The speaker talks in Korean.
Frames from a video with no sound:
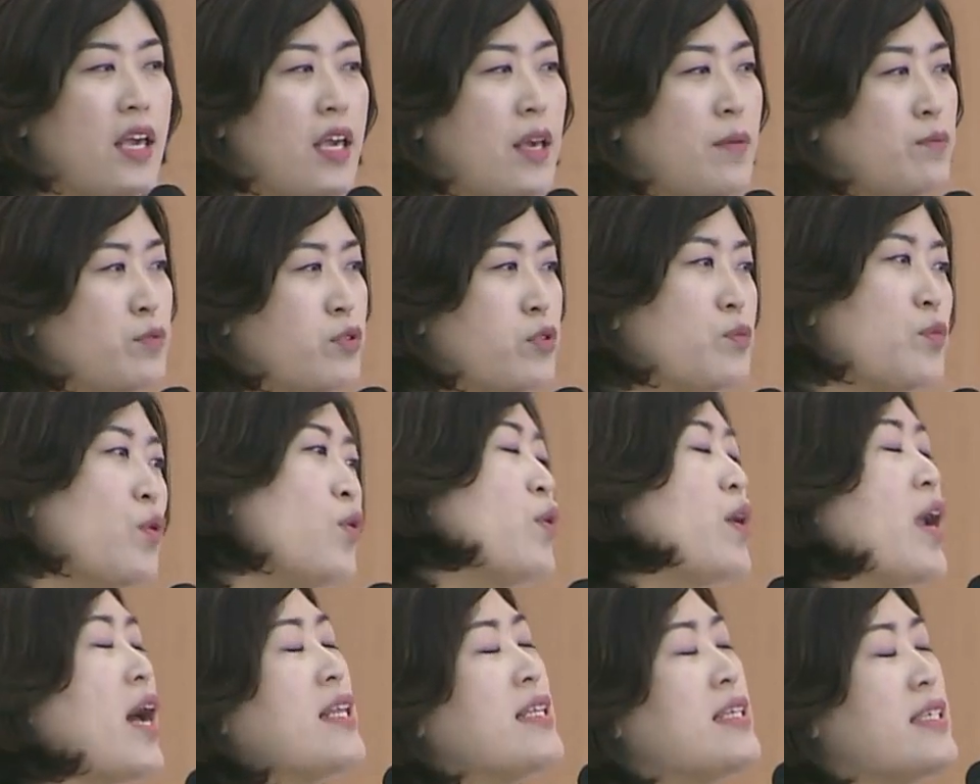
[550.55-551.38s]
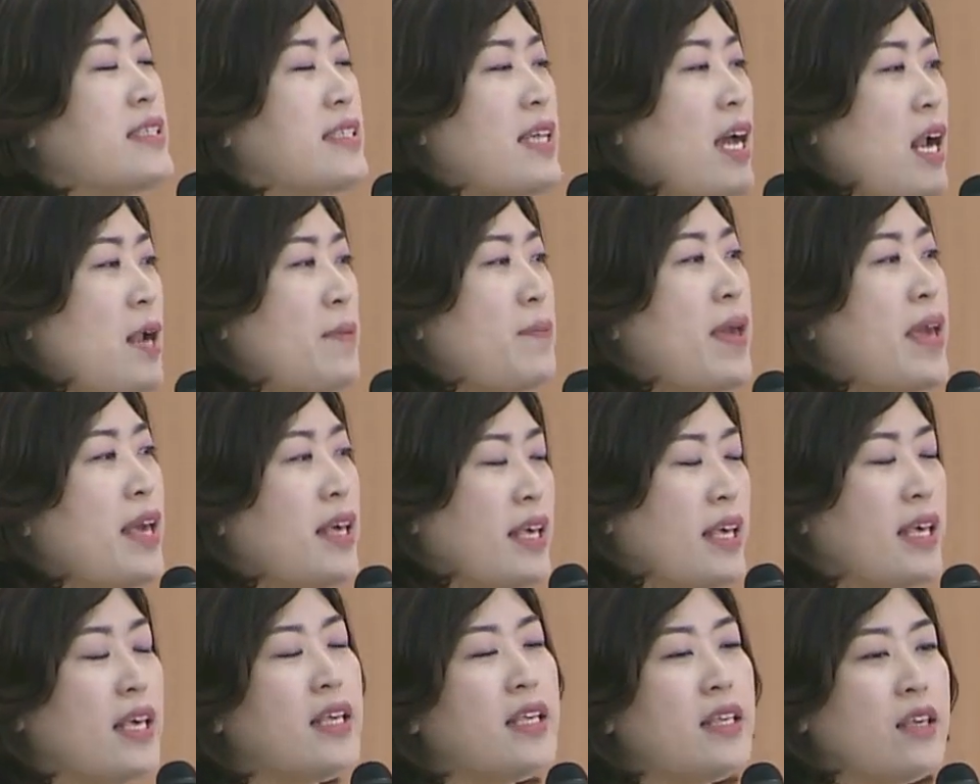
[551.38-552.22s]
이 부모라는
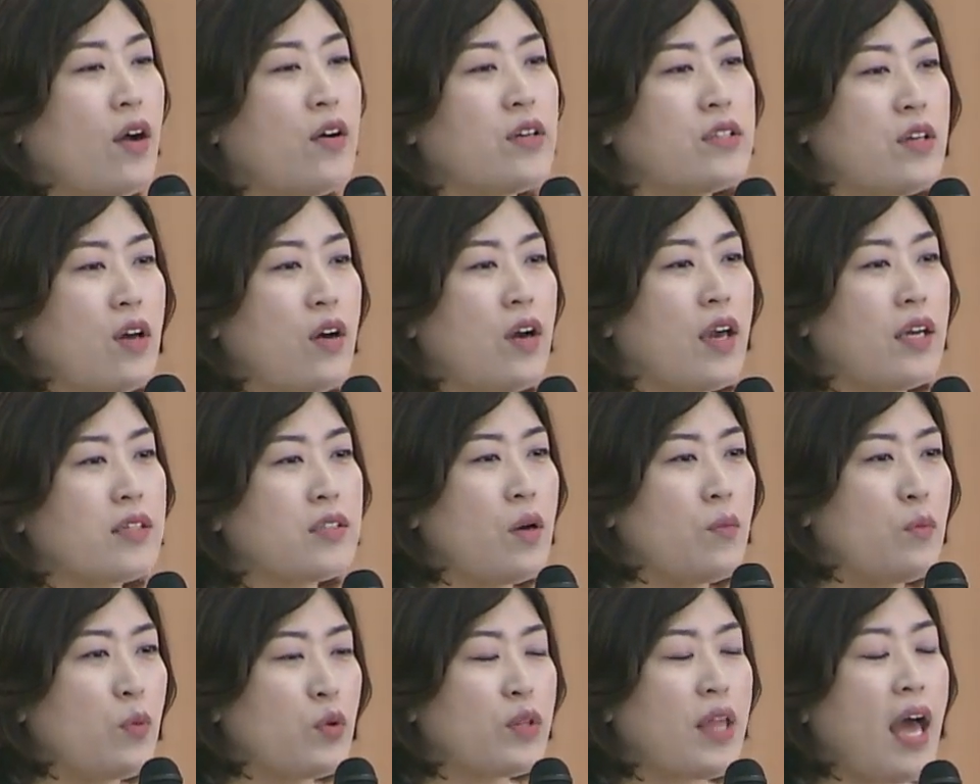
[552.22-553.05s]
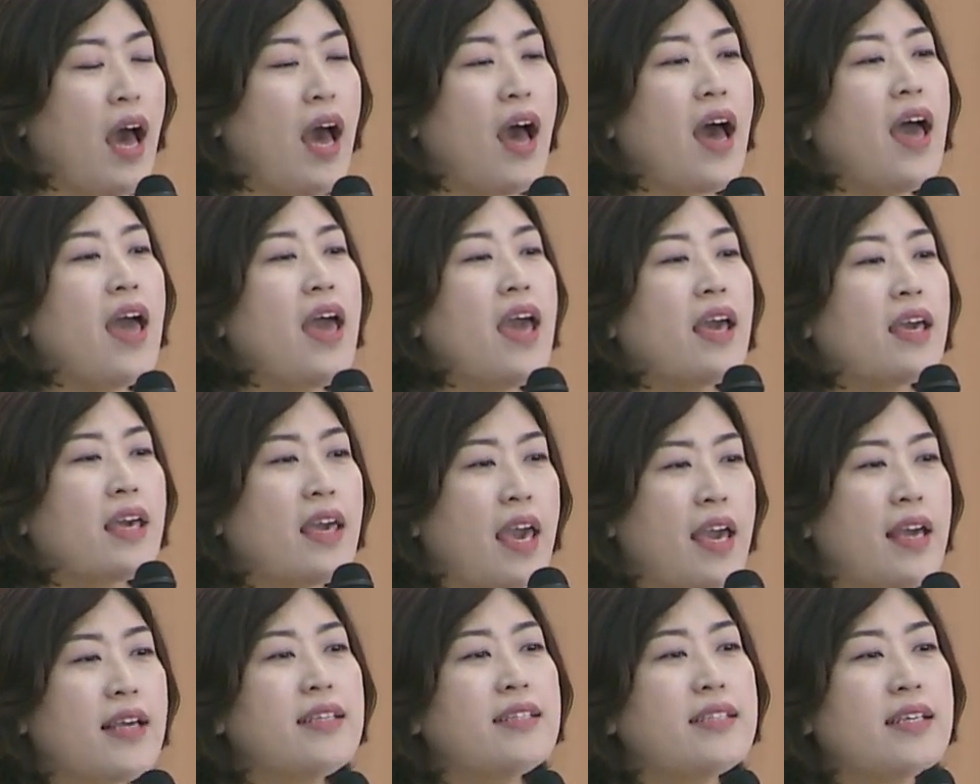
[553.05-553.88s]
삶의 긴 여정에서 보다
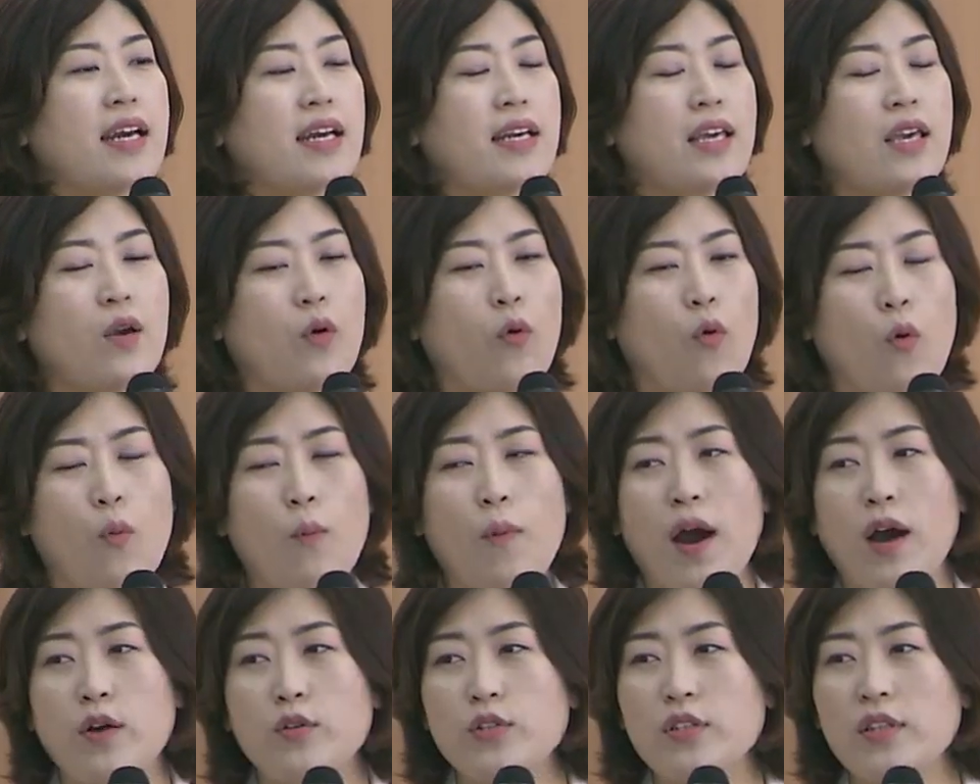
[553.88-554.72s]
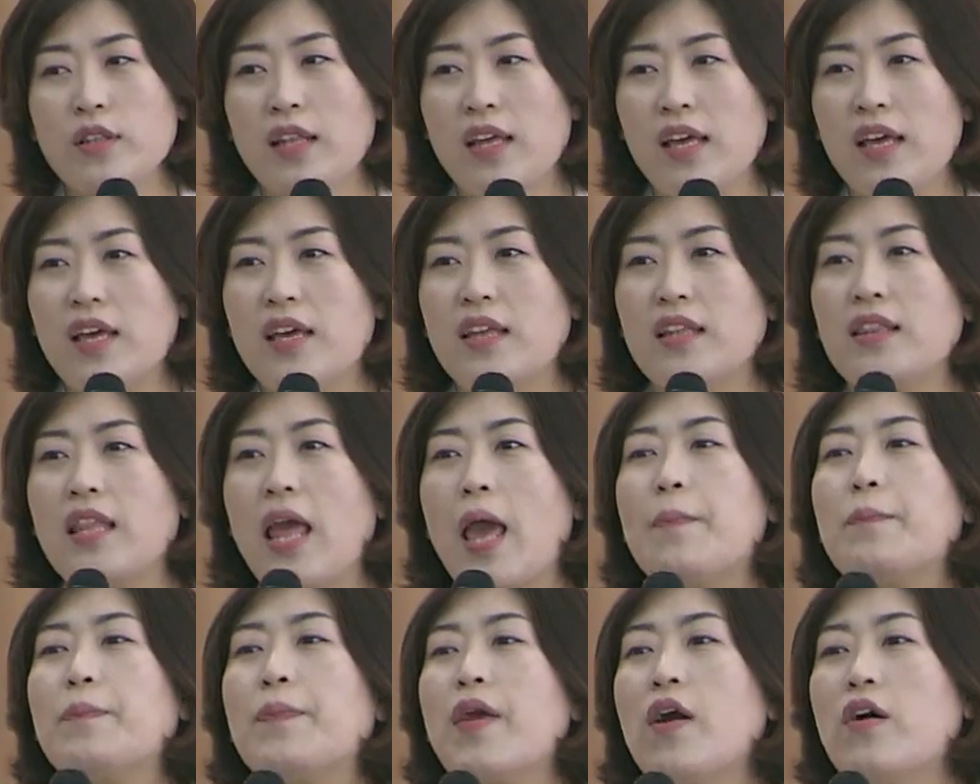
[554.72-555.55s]
굉장히 고마운
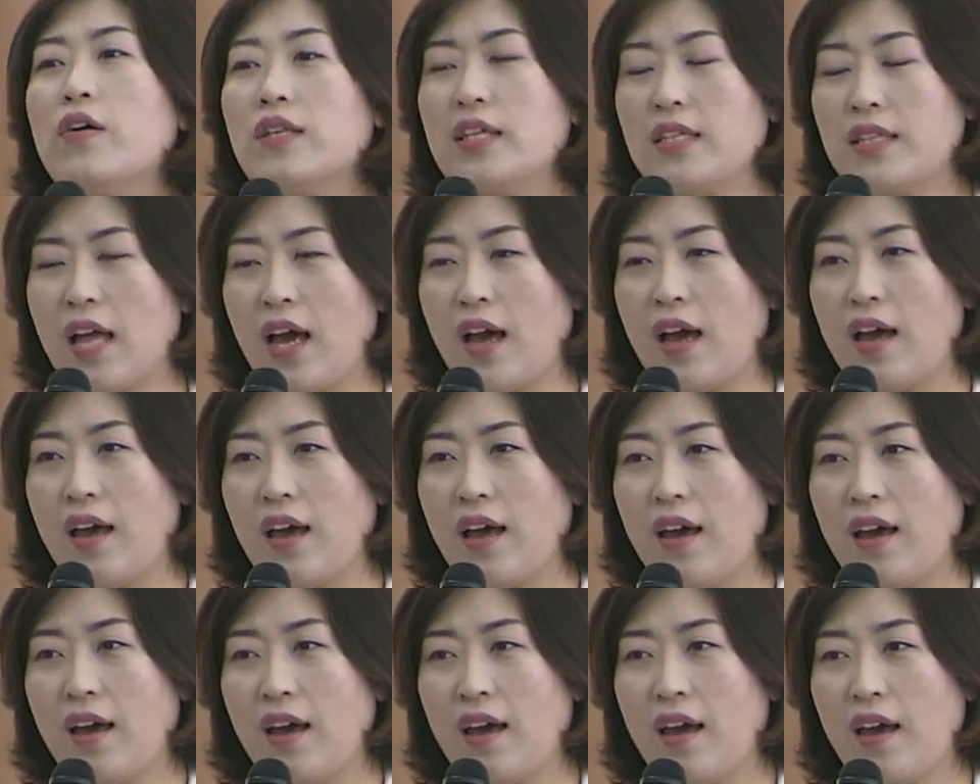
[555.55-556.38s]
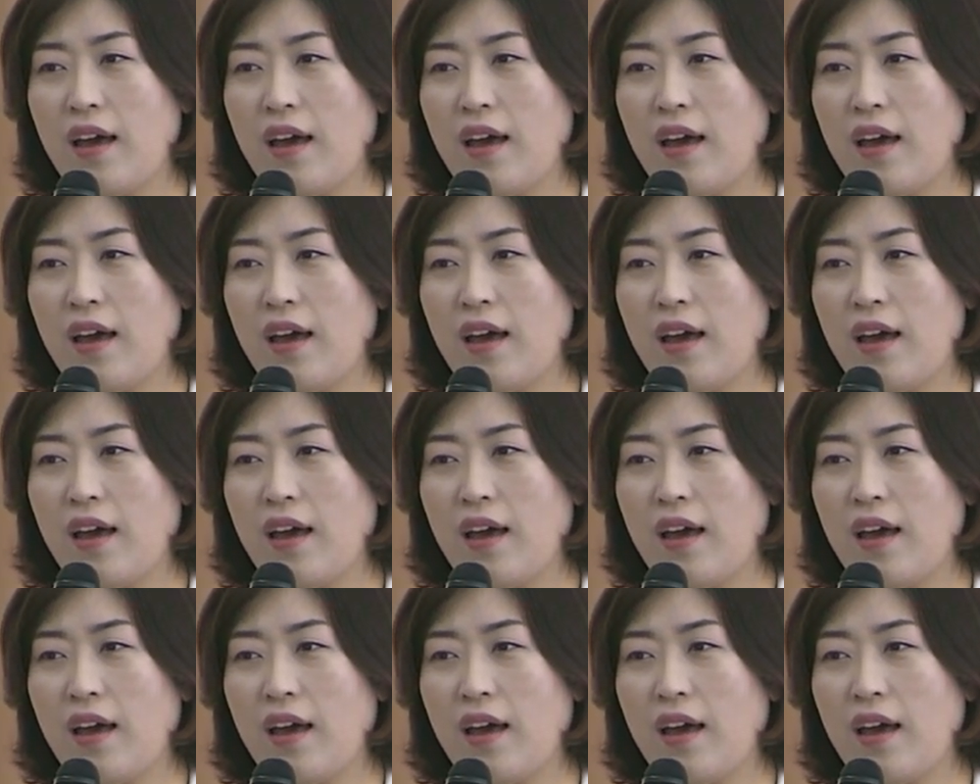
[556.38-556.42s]
내 편이다.